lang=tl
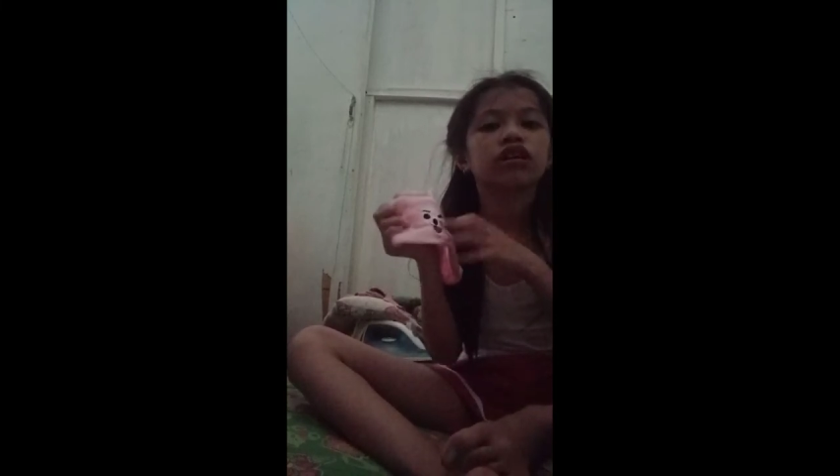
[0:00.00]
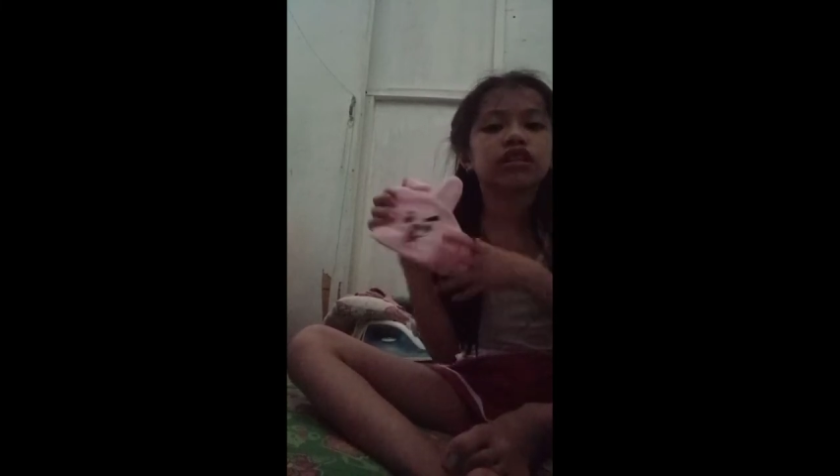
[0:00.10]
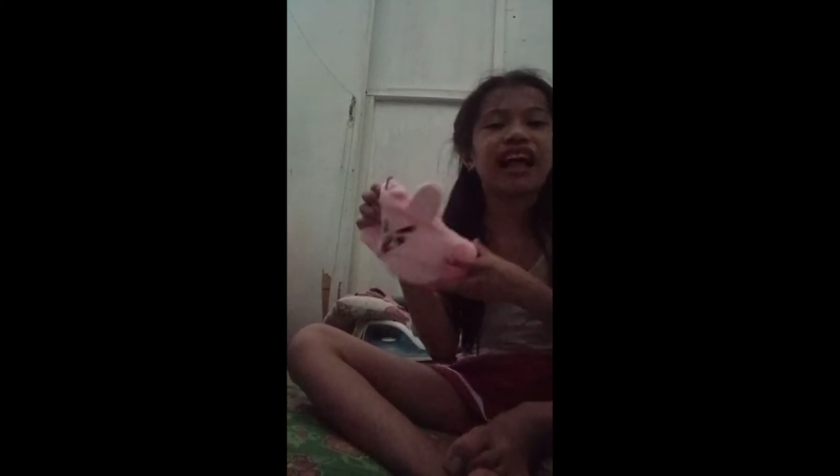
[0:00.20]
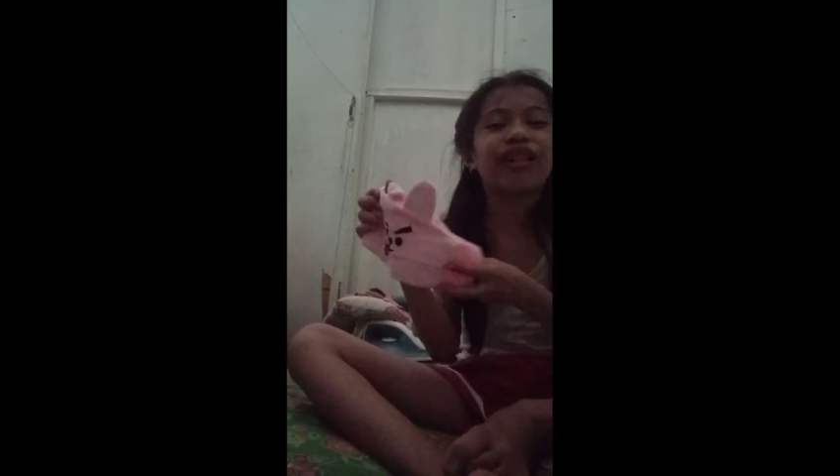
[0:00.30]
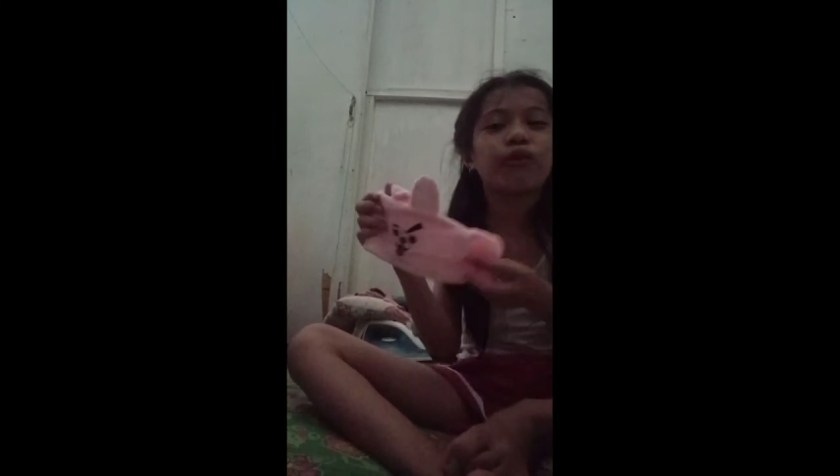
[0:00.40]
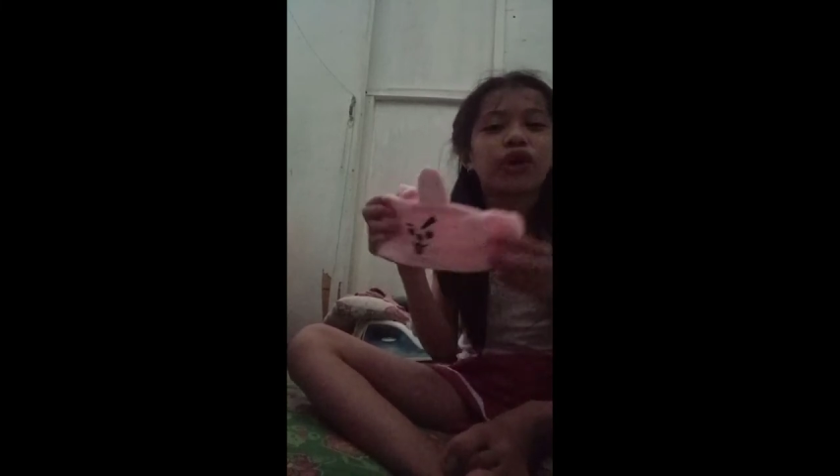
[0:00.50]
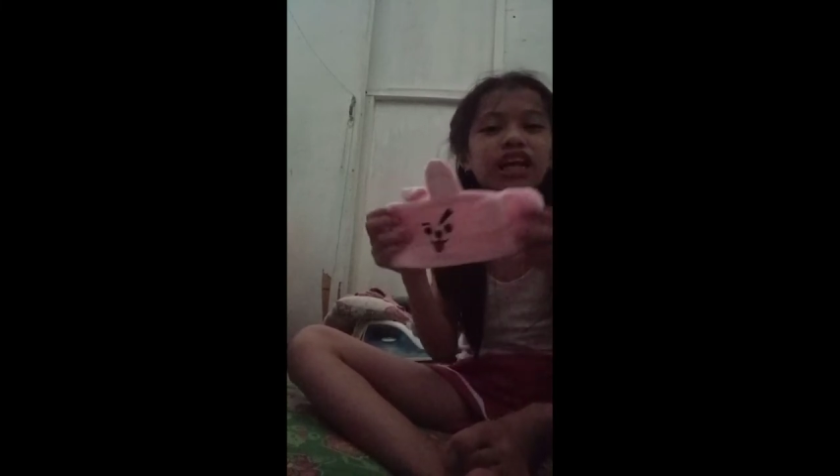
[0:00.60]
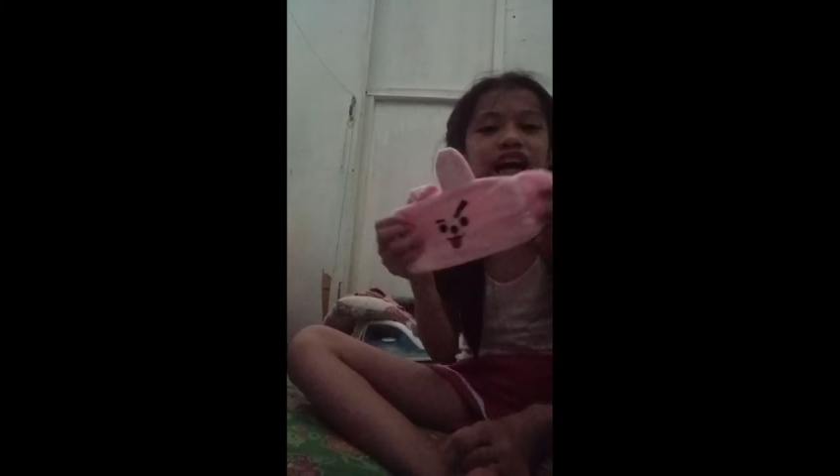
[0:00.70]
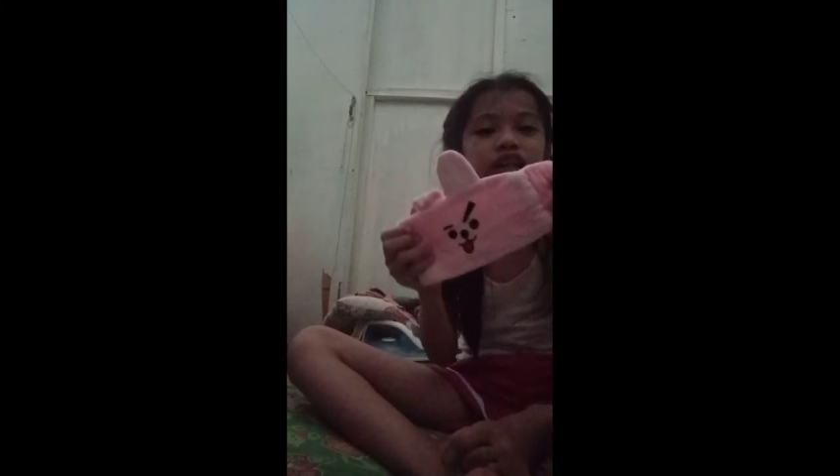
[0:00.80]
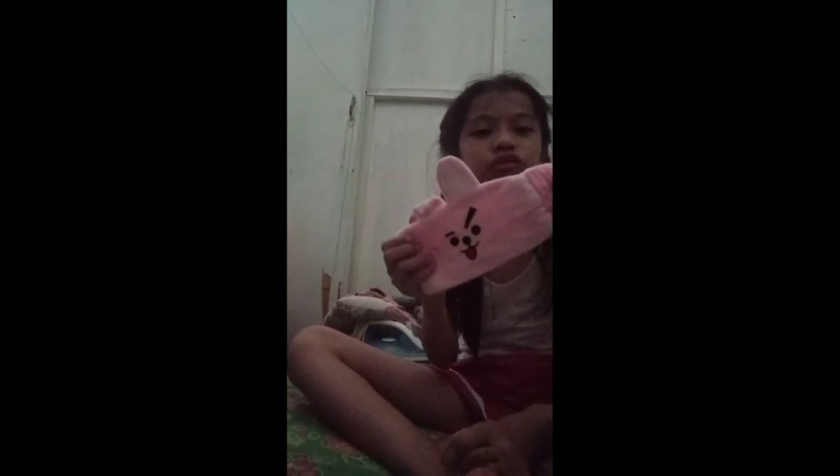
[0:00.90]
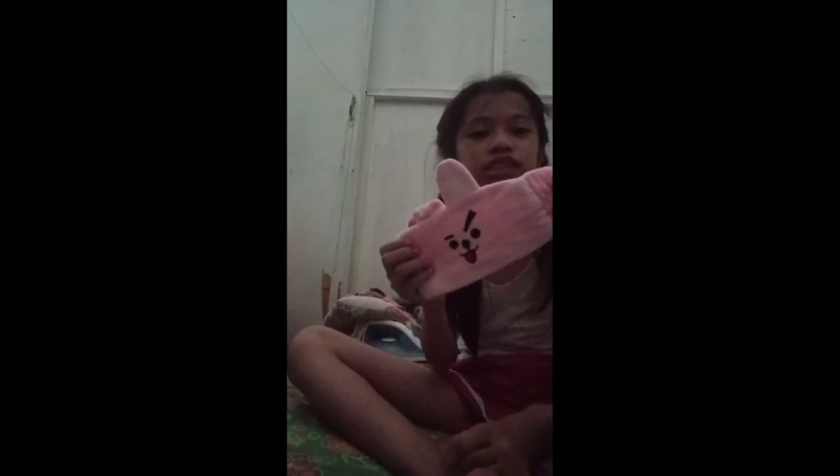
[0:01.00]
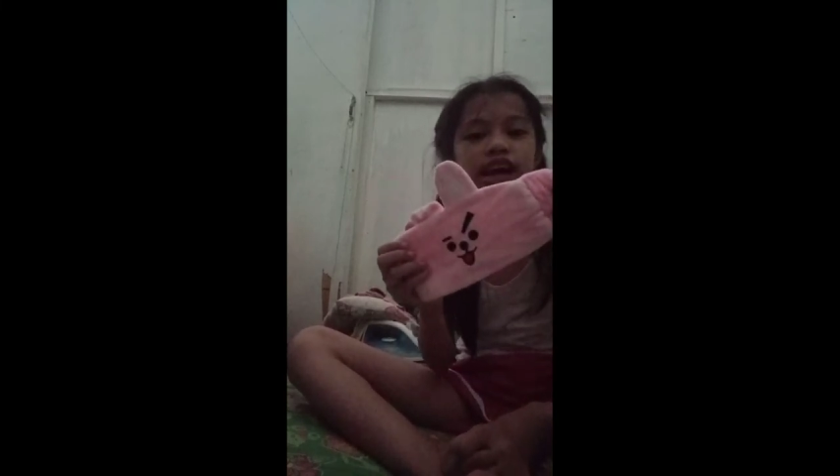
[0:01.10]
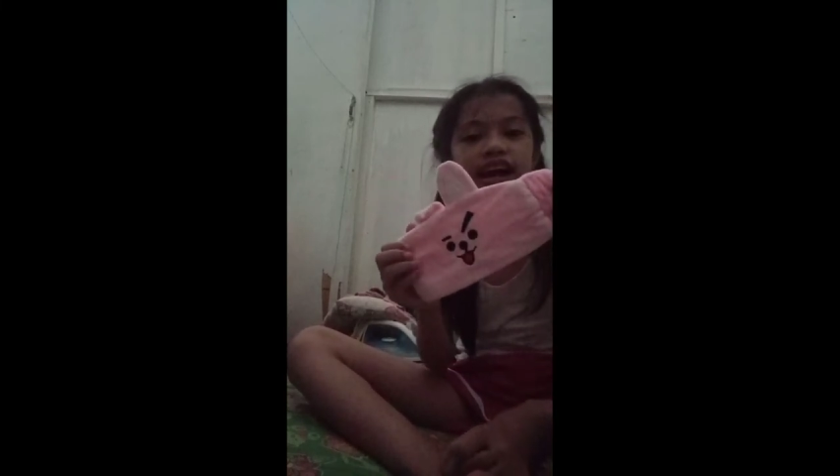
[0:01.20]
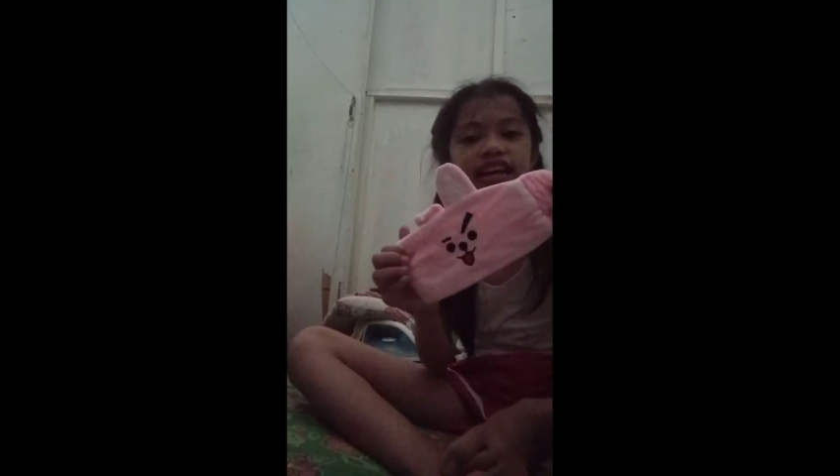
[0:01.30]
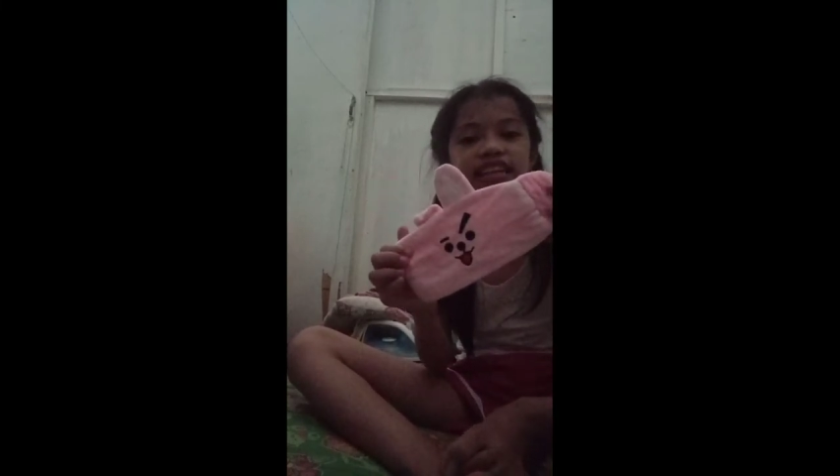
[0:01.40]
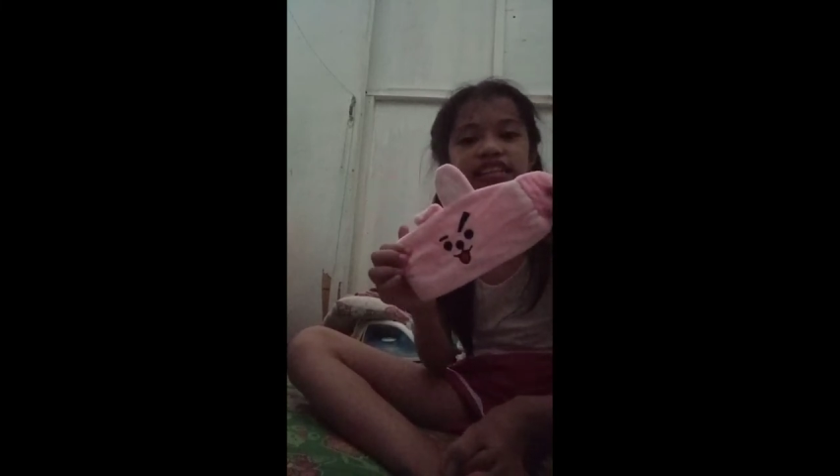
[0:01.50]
Dalawa regalo sa akin.